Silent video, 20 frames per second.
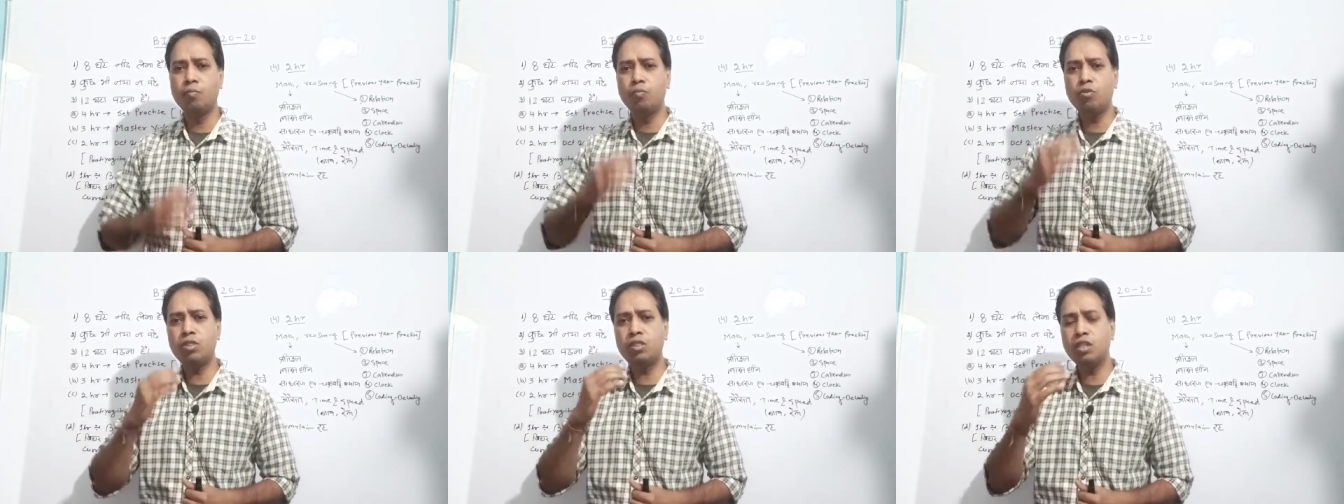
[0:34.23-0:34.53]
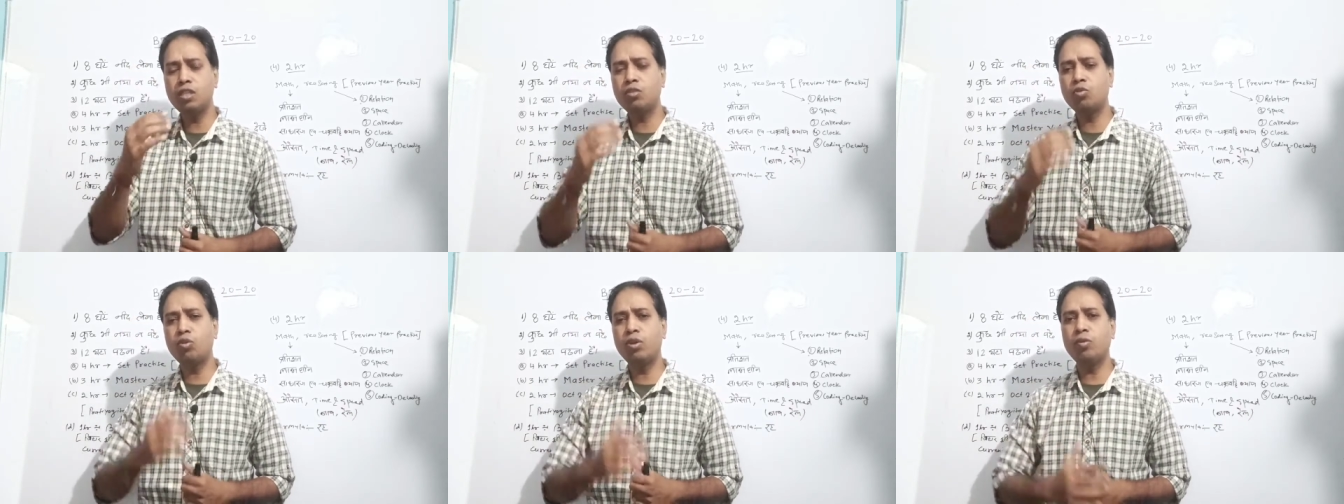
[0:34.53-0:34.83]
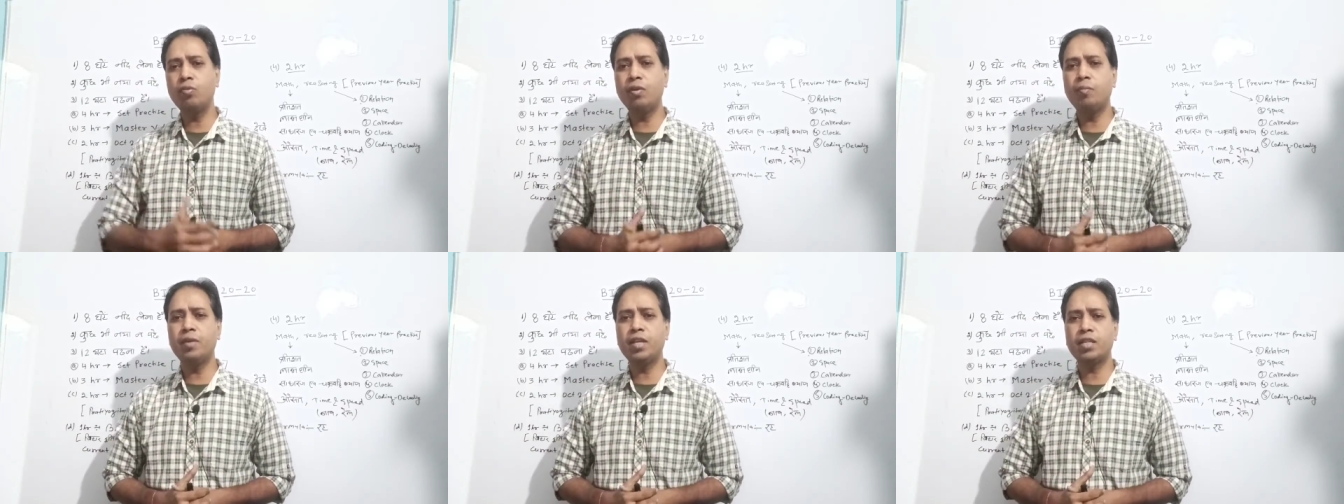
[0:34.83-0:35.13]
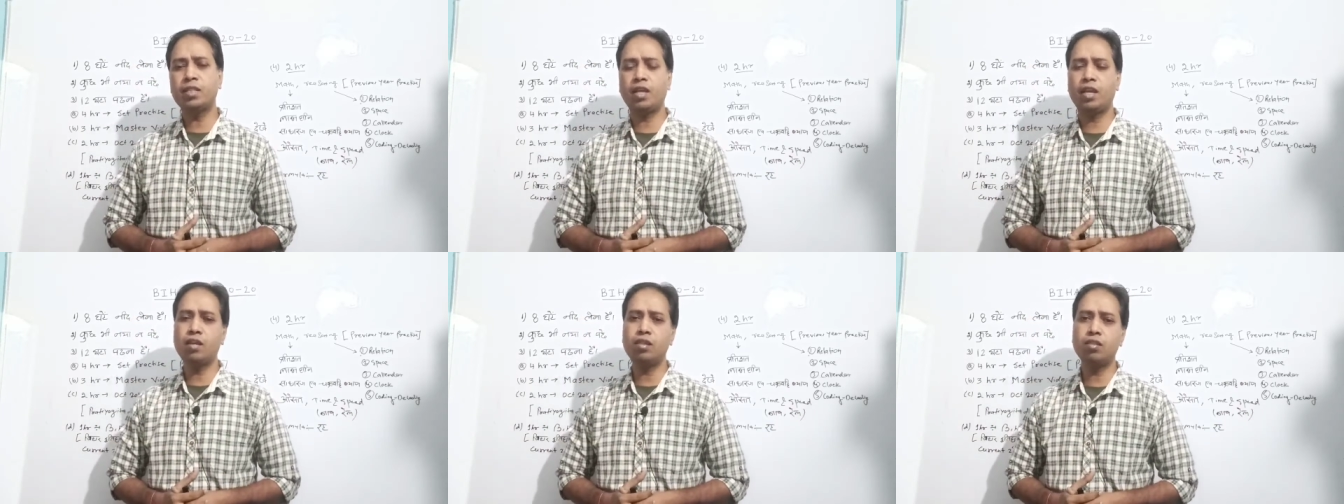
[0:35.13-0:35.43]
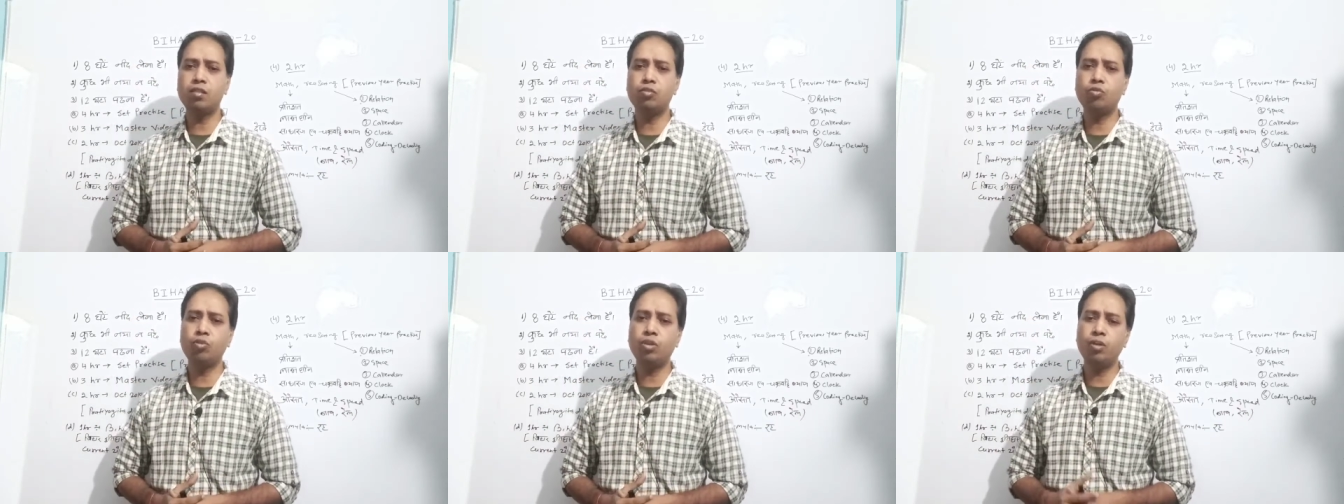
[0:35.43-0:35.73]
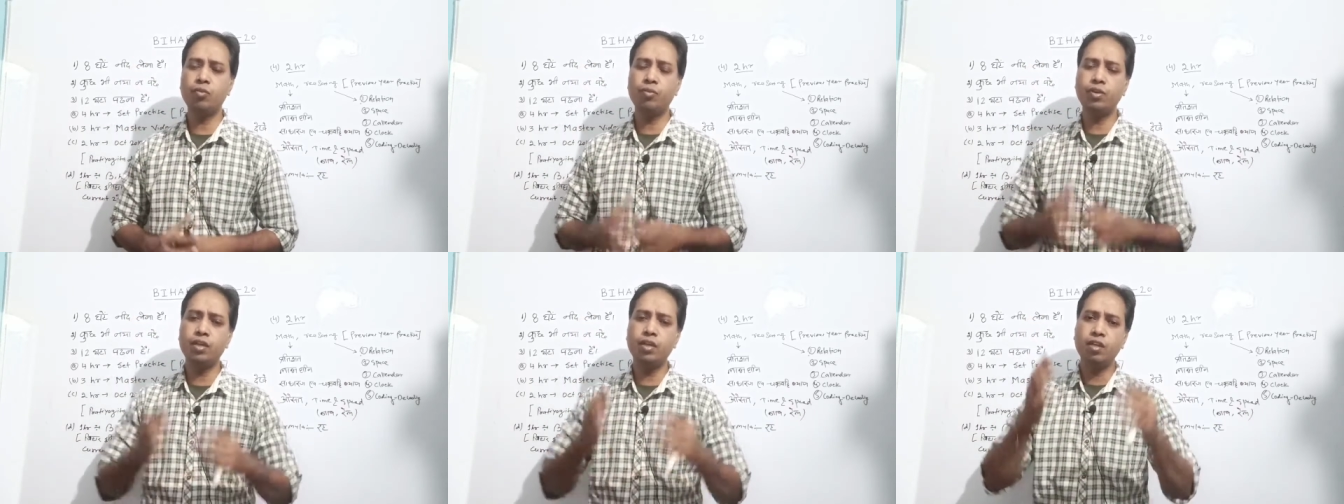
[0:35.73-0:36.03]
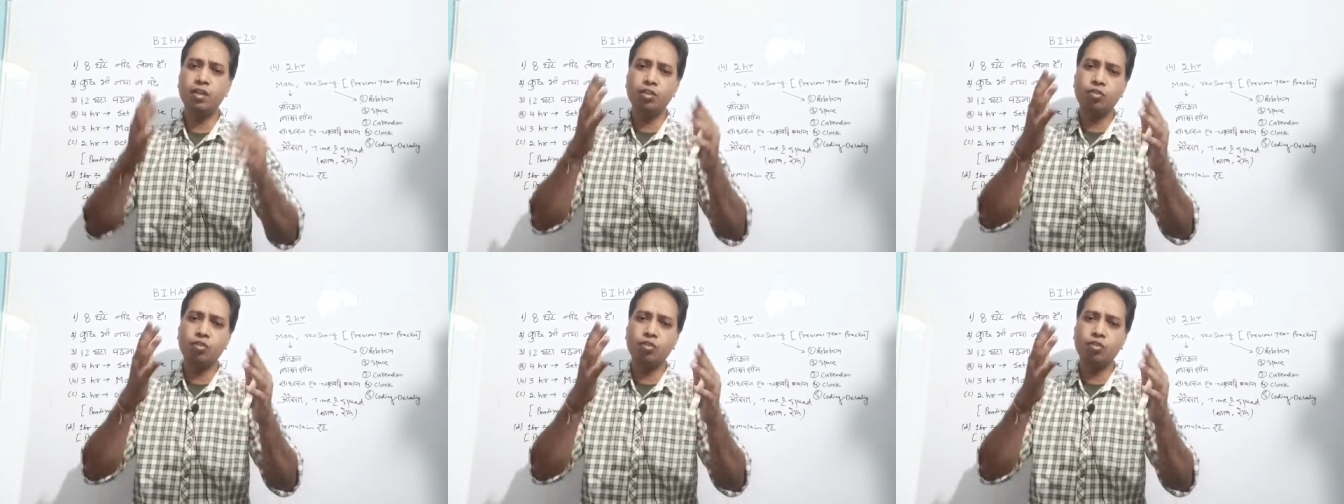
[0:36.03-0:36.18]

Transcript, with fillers: मुझसे जुड़े हुए मेरे चैनल से जुड़े हुए